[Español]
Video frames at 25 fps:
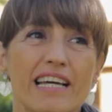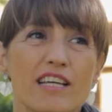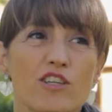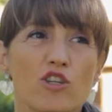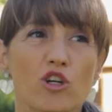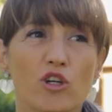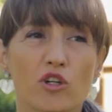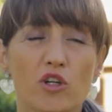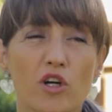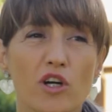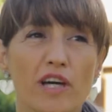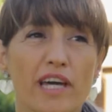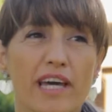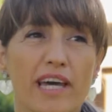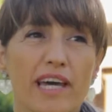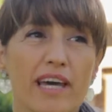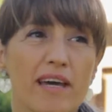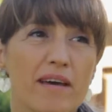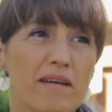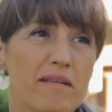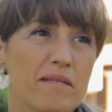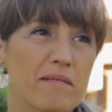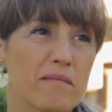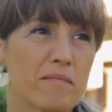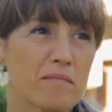yo creo
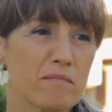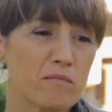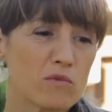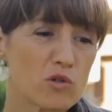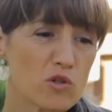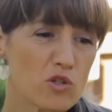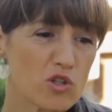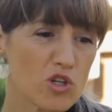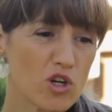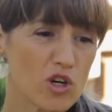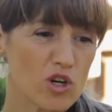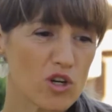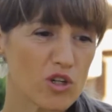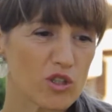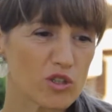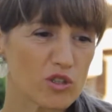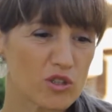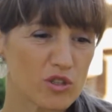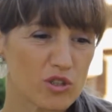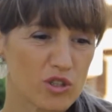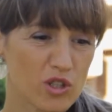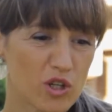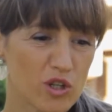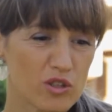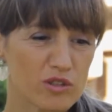que
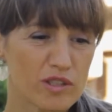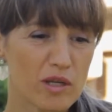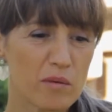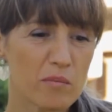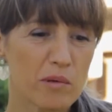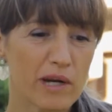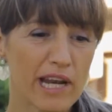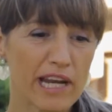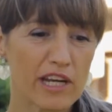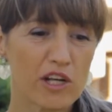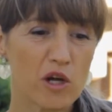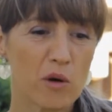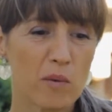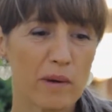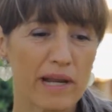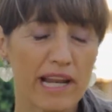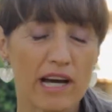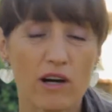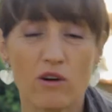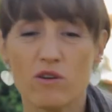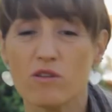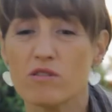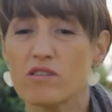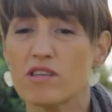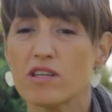muchos contemporáneos van
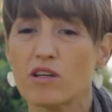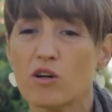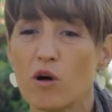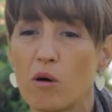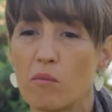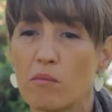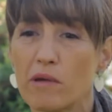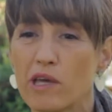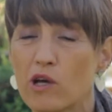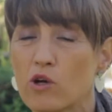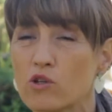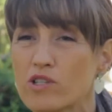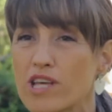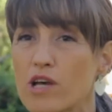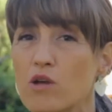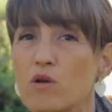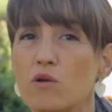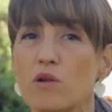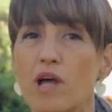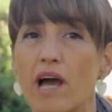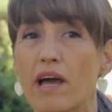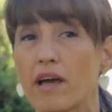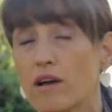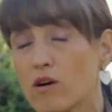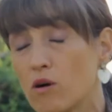a coincidir
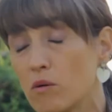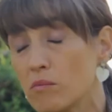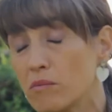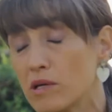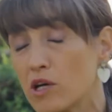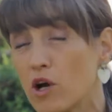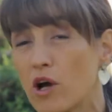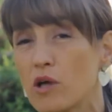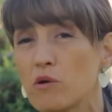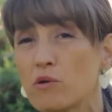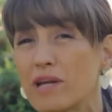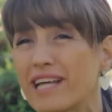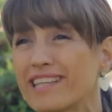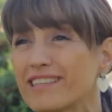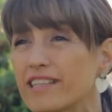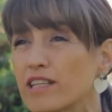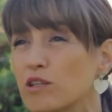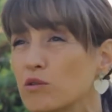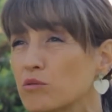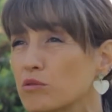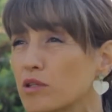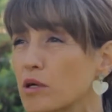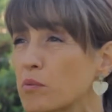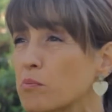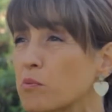eh, conmigo. Hay, un antes
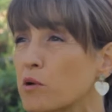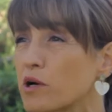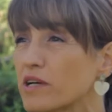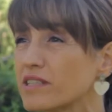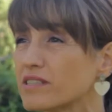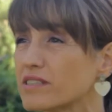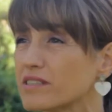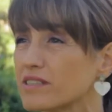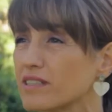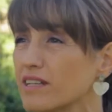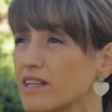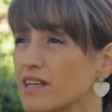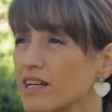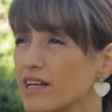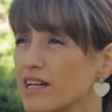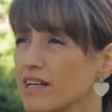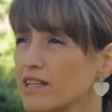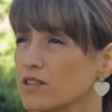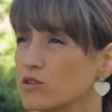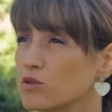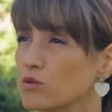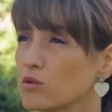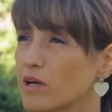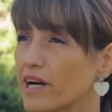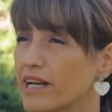y un después
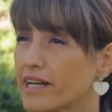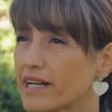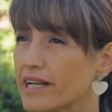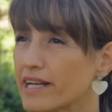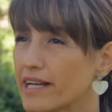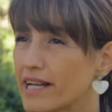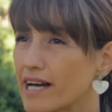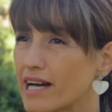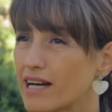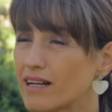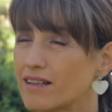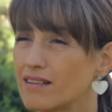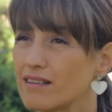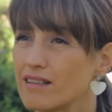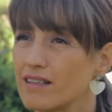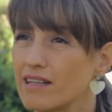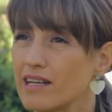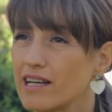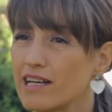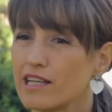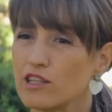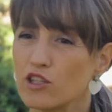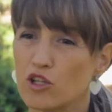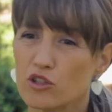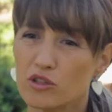en tu carrera
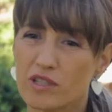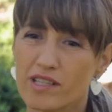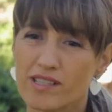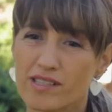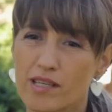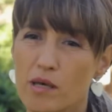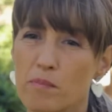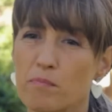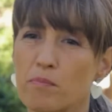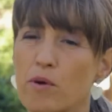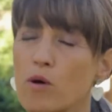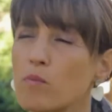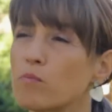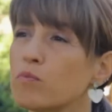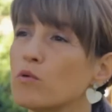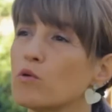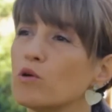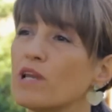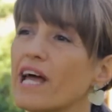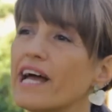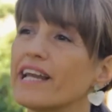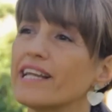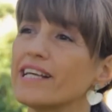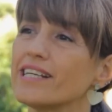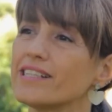en donde se
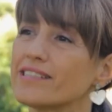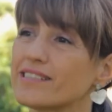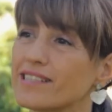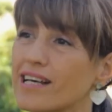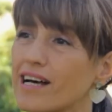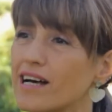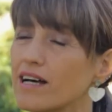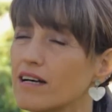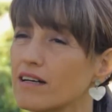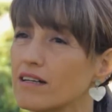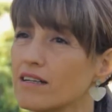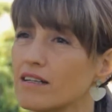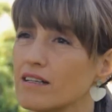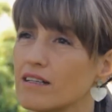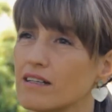populariza